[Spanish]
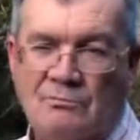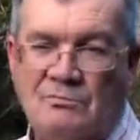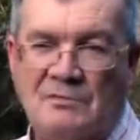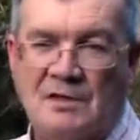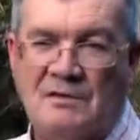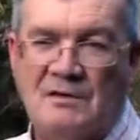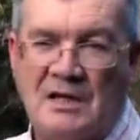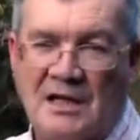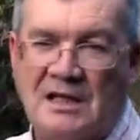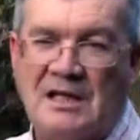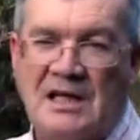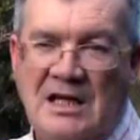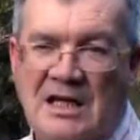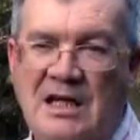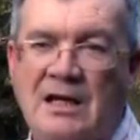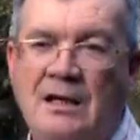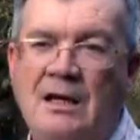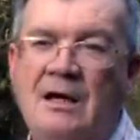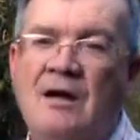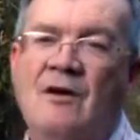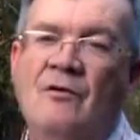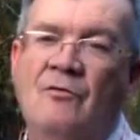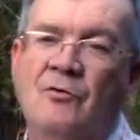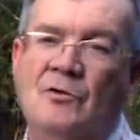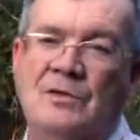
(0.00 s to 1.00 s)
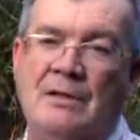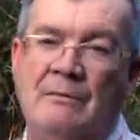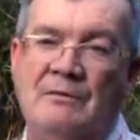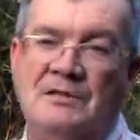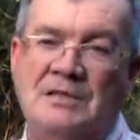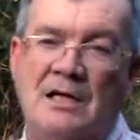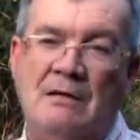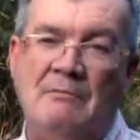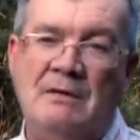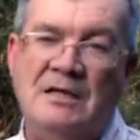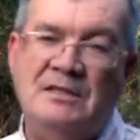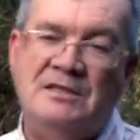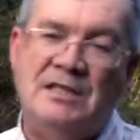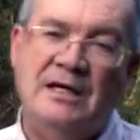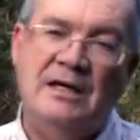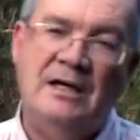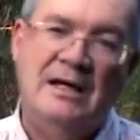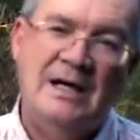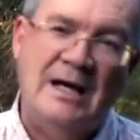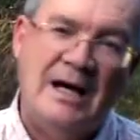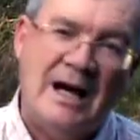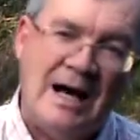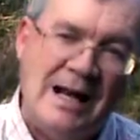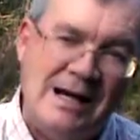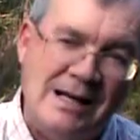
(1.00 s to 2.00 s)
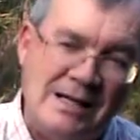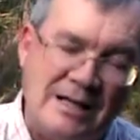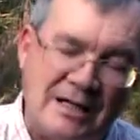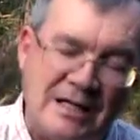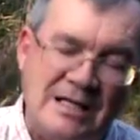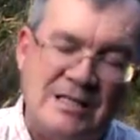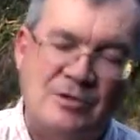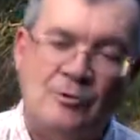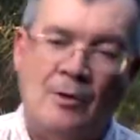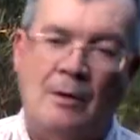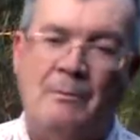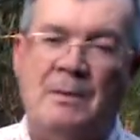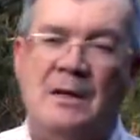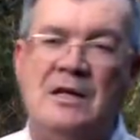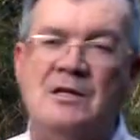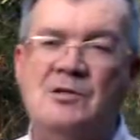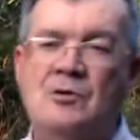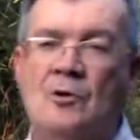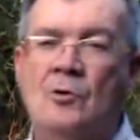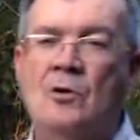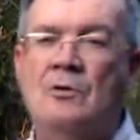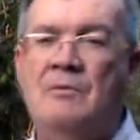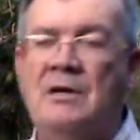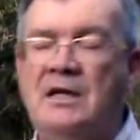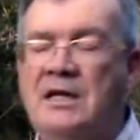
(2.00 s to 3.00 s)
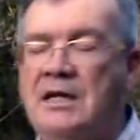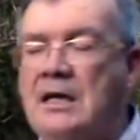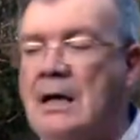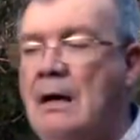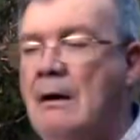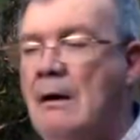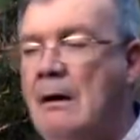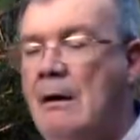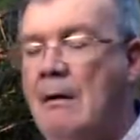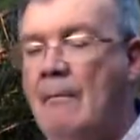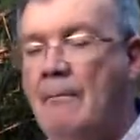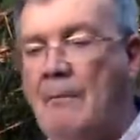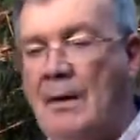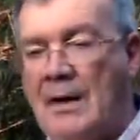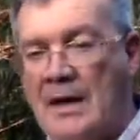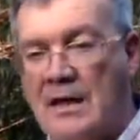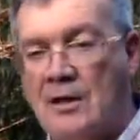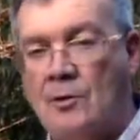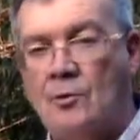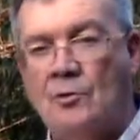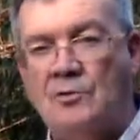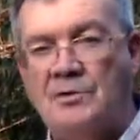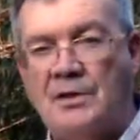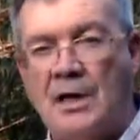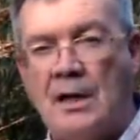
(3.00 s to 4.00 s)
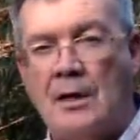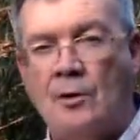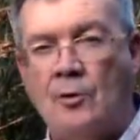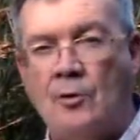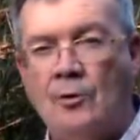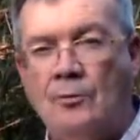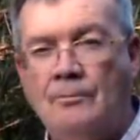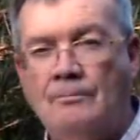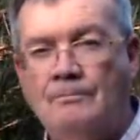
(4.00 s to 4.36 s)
Tendrá que ir fundamentalmente al resto de la península ibérica para encontrarlo.